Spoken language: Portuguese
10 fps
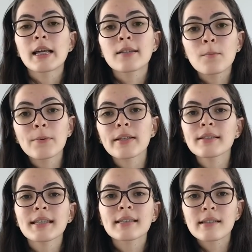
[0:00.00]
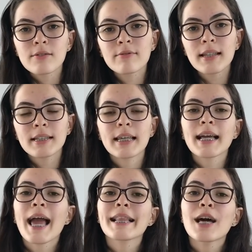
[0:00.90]
Então, por isso que a segunda
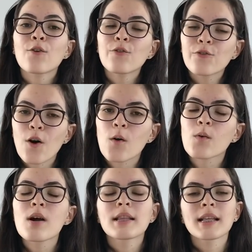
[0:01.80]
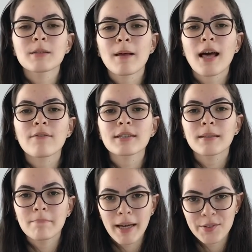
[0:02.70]
dica é dar um foco nas
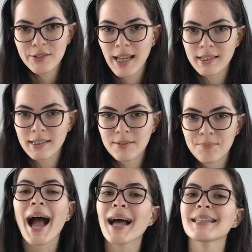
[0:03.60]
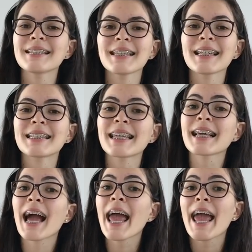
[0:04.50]
palavras mais usadas. A terceira
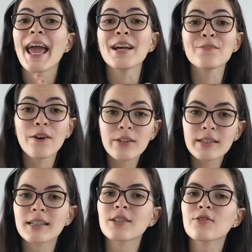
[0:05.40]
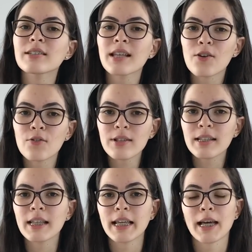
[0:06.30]
dica é reforçando a
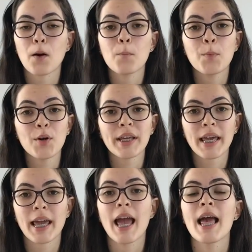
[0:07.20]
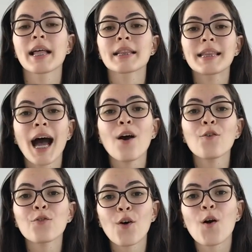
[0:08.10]
segunda dica. Por quê? Dá
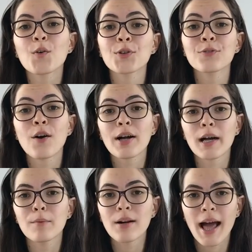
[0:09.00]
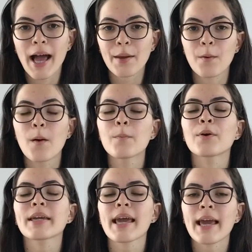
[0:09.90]
um foco no vocabulário,
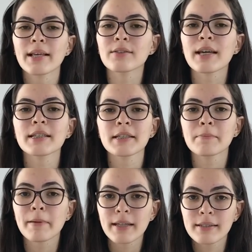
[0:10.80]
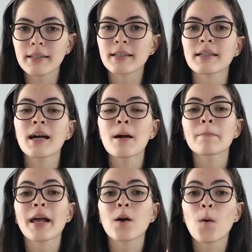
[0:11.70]
porque é isso que a gente precisa
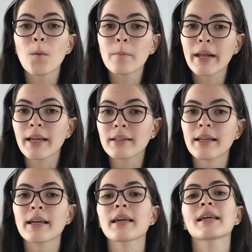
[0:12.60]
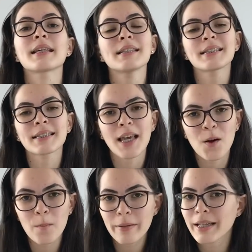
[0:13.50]
para compreender e
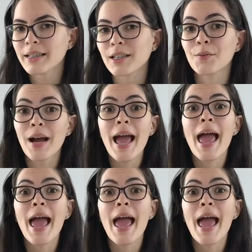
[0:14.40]
ser compreendido.